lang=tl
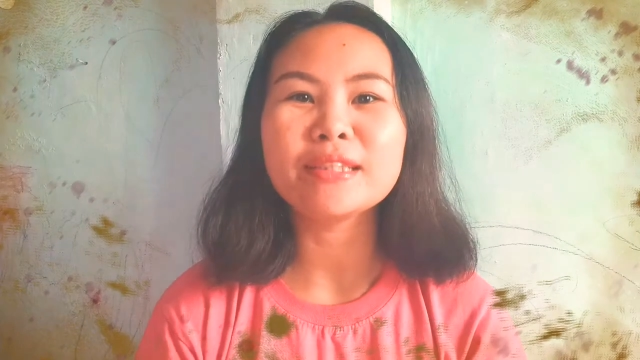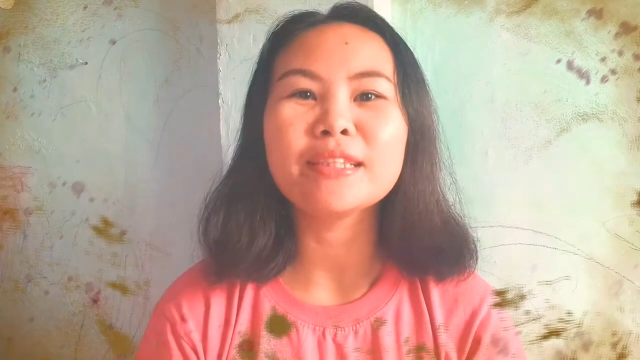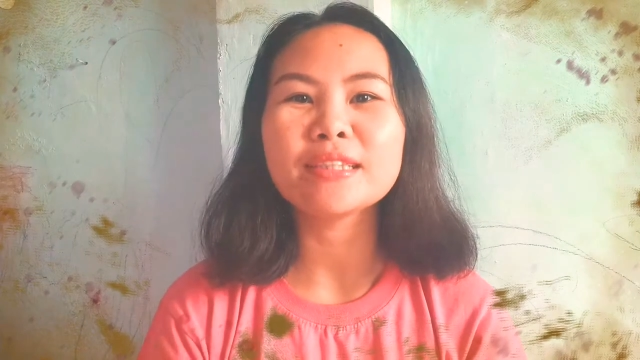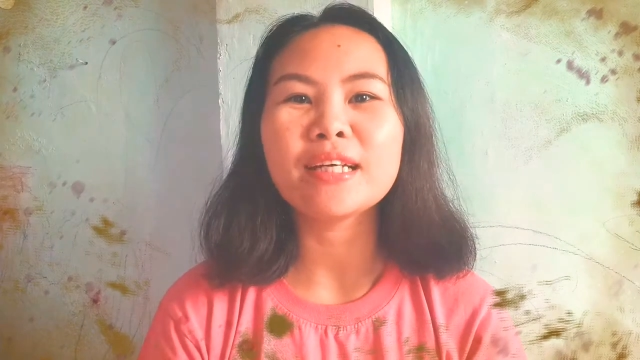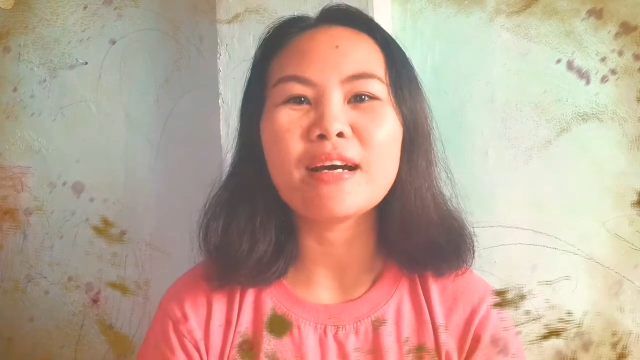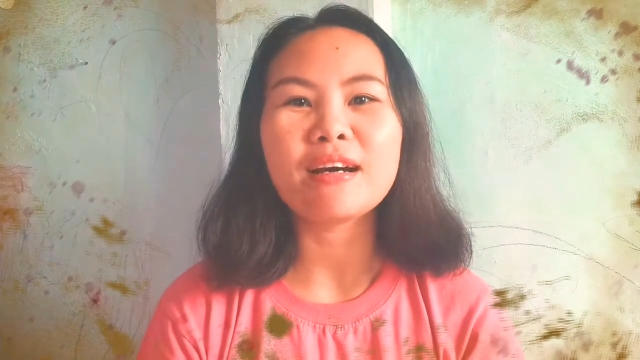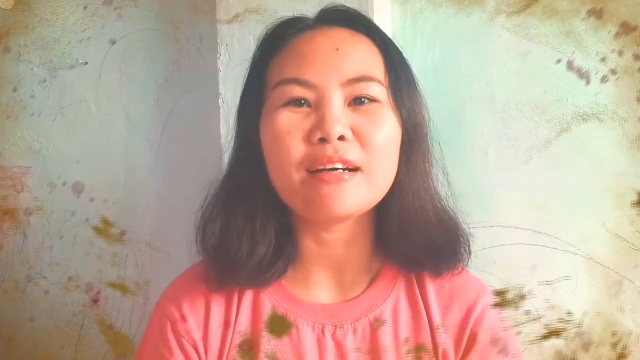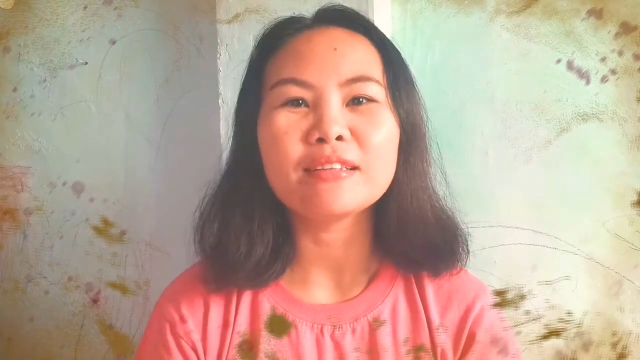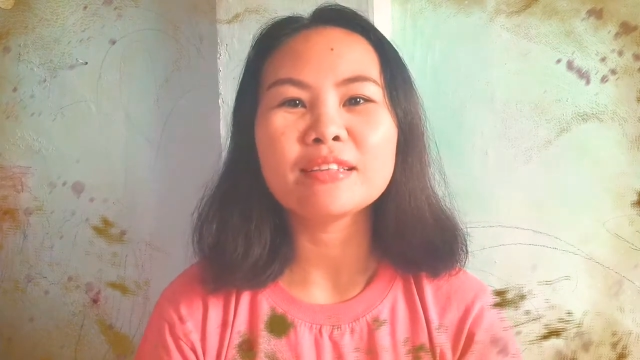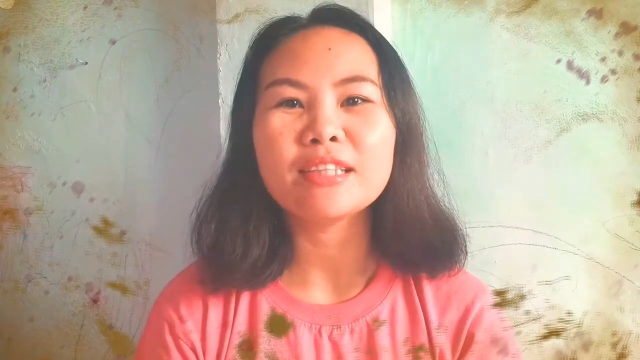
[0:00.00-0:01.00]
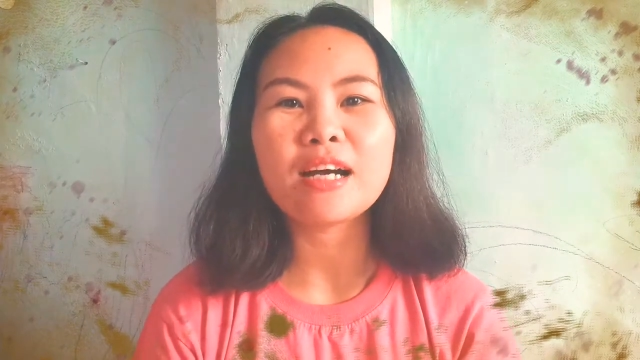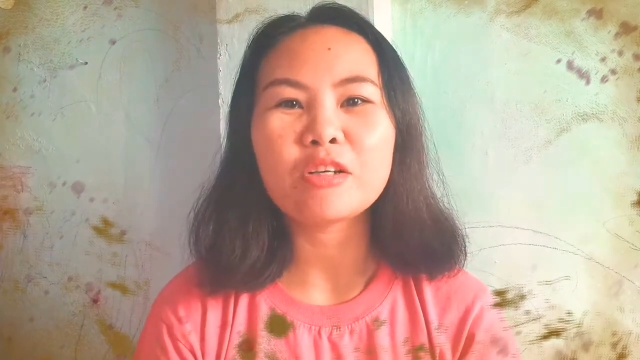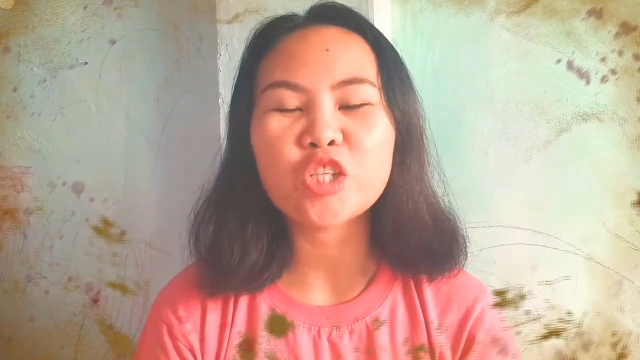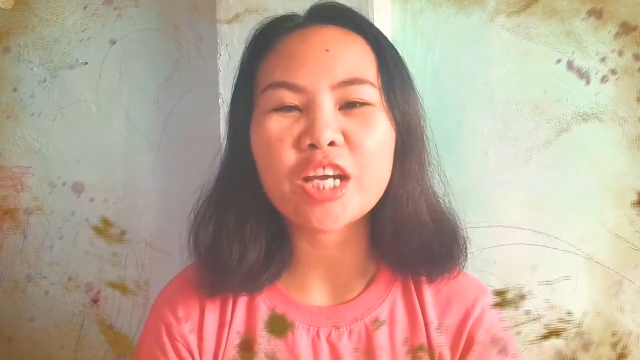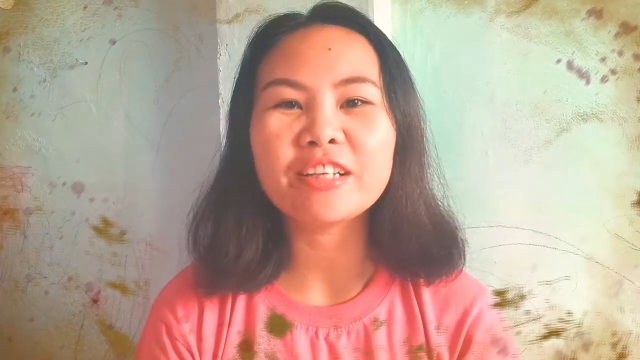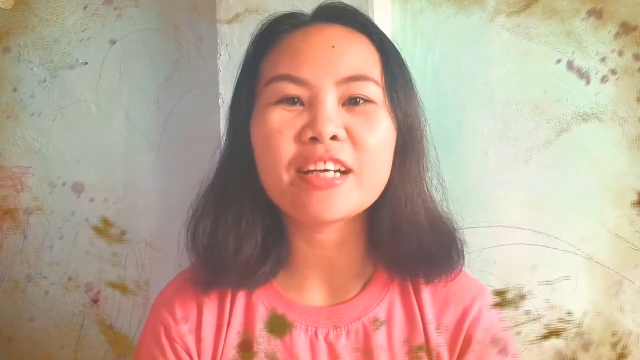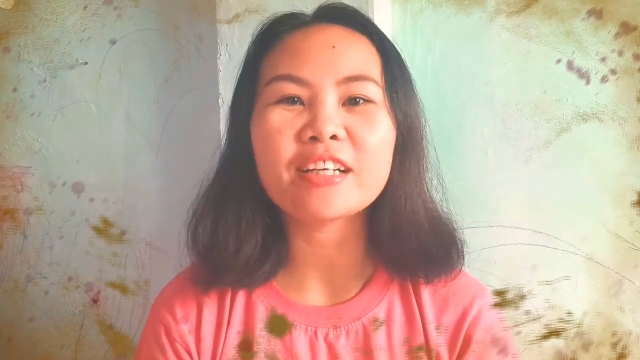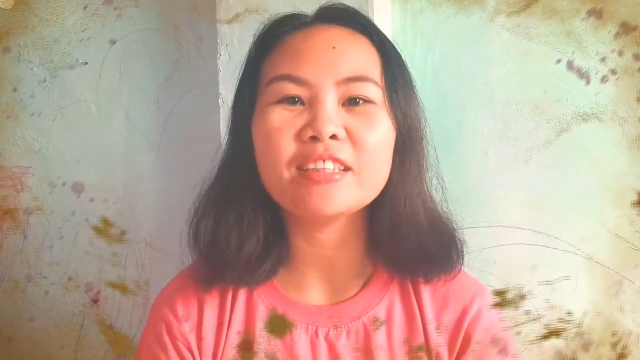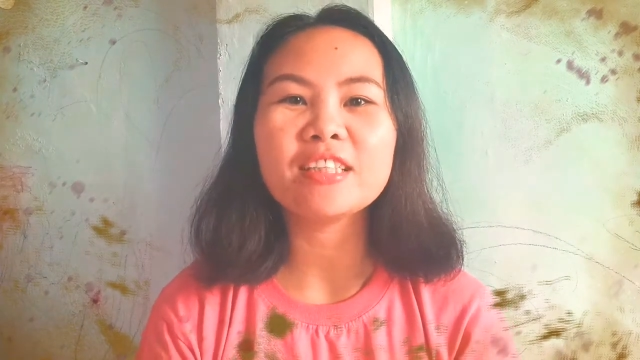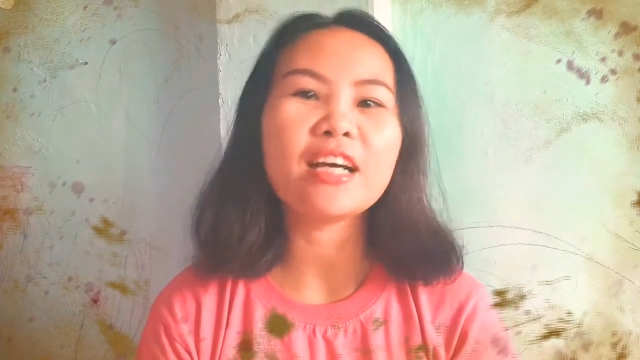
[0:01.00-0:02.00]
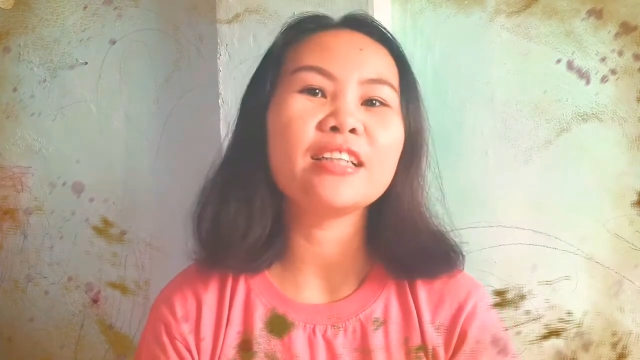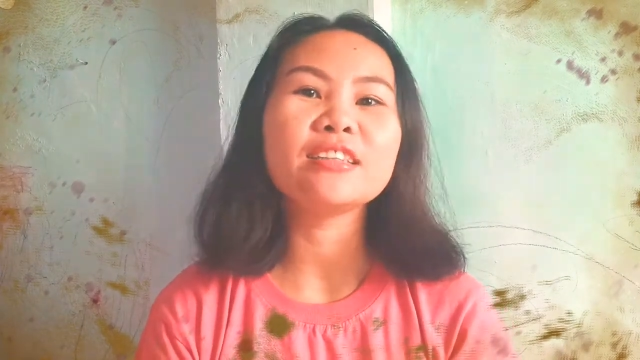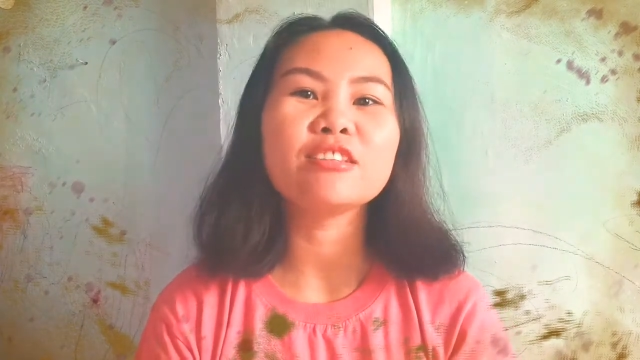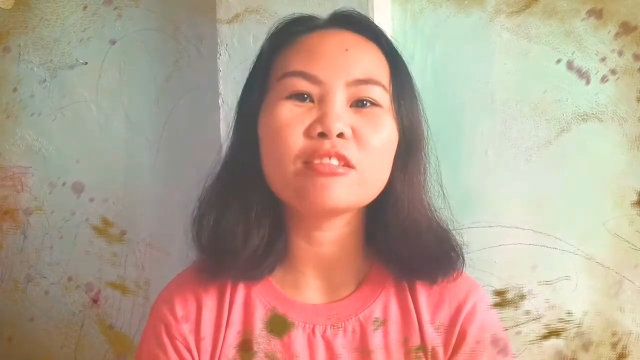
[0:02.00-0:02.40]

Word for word: na nag-share uh, ng kanilang